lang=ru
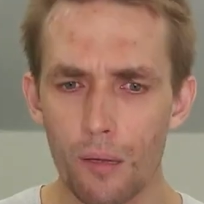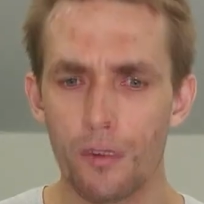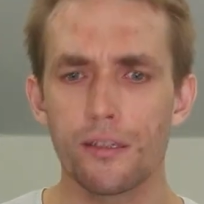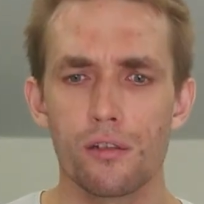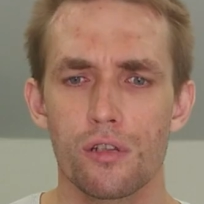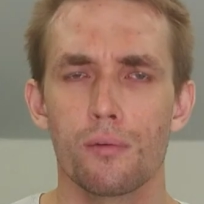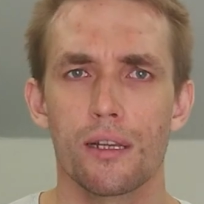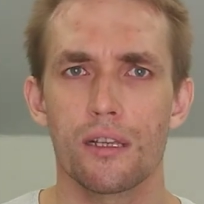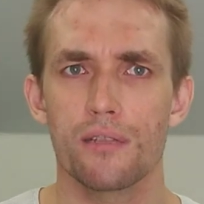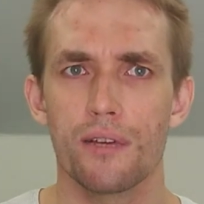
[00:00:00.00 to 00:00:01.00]
матрицу
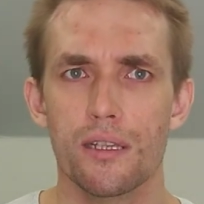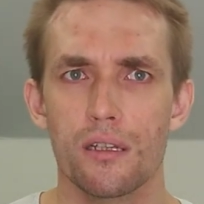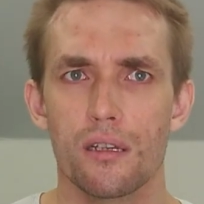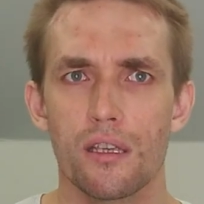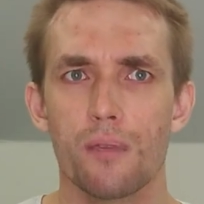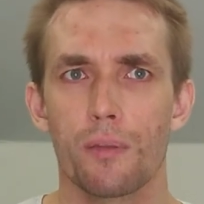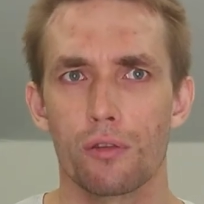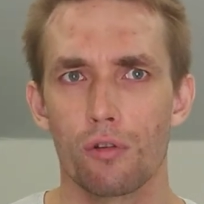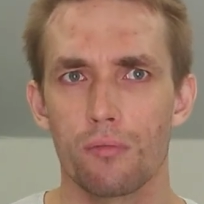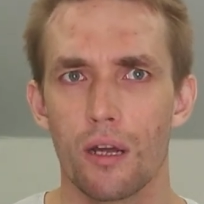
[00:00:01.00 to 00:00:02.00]
обратной связи и
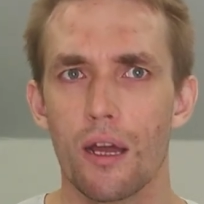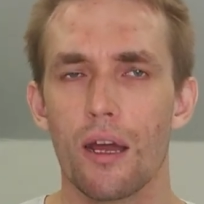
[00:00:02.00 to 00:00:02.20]
потом